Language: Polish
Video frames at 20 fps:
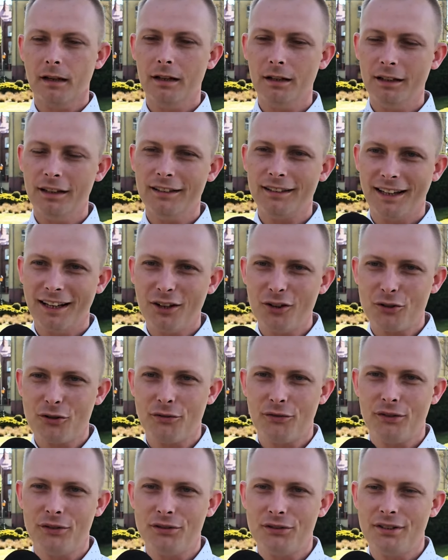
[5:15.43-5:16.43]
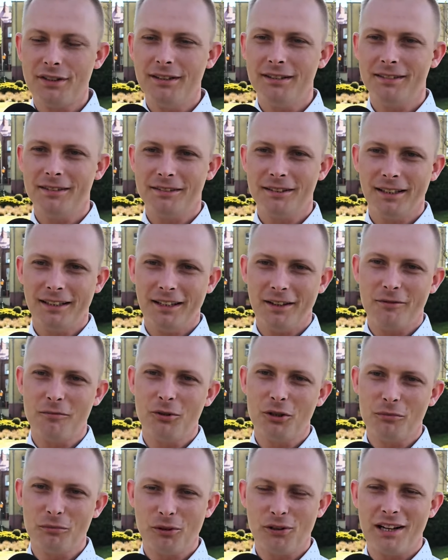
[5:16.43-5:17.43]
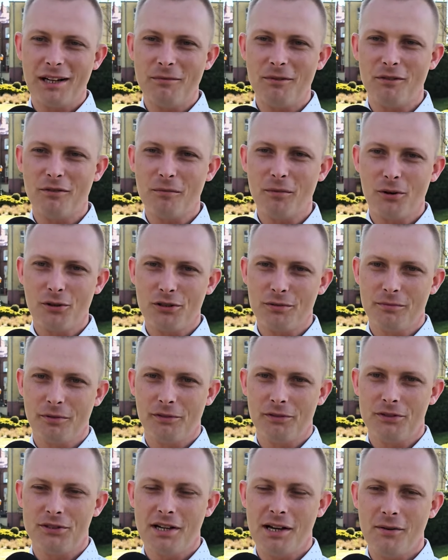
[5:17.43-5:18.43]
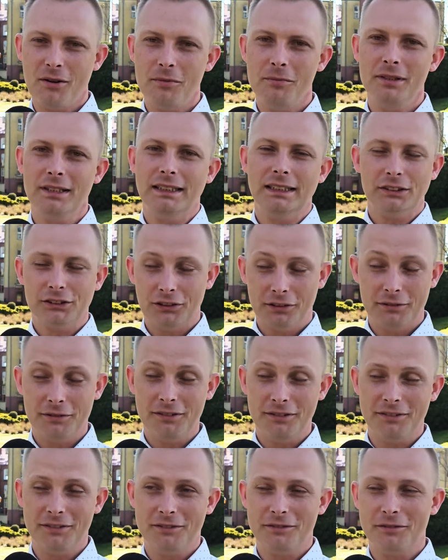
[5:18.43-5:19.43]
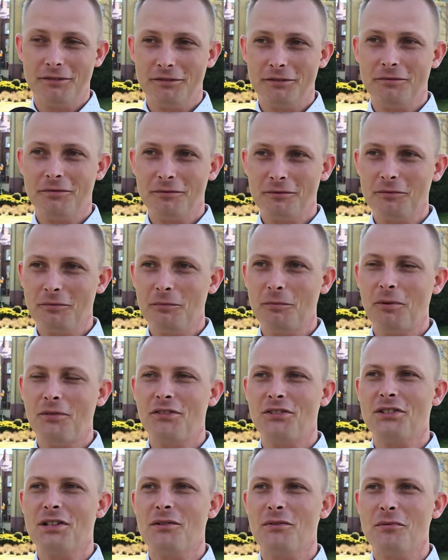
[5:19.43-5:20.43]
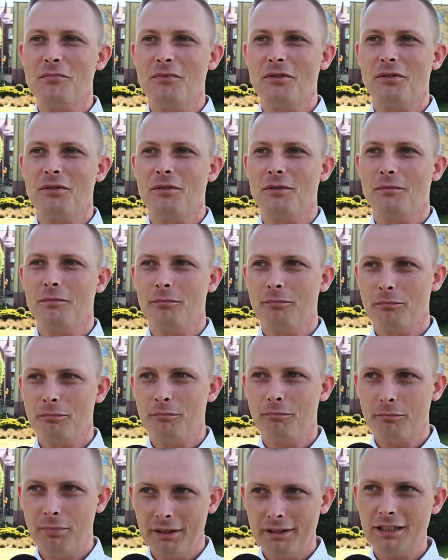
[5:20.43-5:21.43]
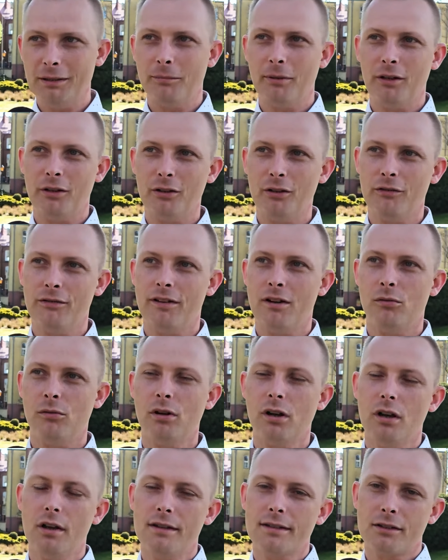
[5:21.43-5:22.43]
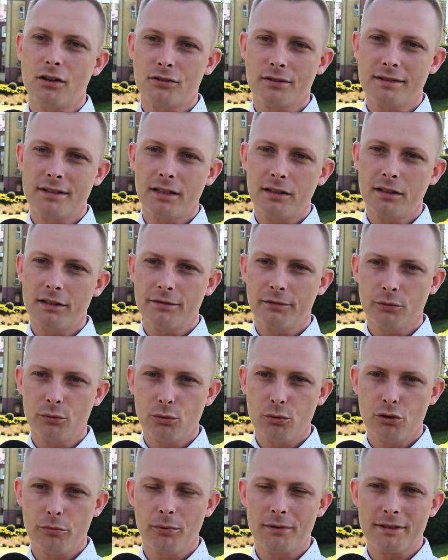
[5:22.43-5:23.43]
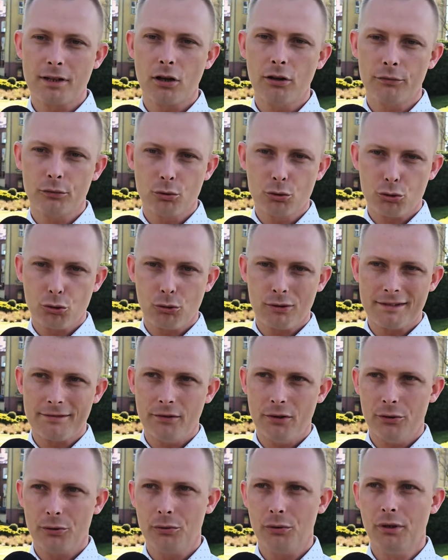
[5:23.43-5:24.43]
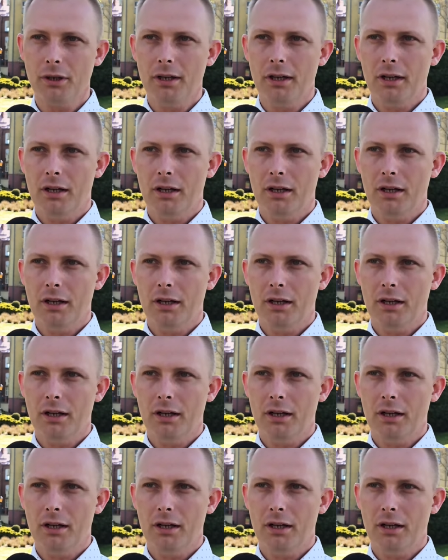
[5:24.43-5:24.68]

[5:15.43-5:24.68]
E, tak, oczywiście. Tak jak w moim programie wyborczym powiedziałem, czy, y, y, powiedziałem, y, będę planował skorzystanie z funduszy Polskiego Funduszu Rozwoju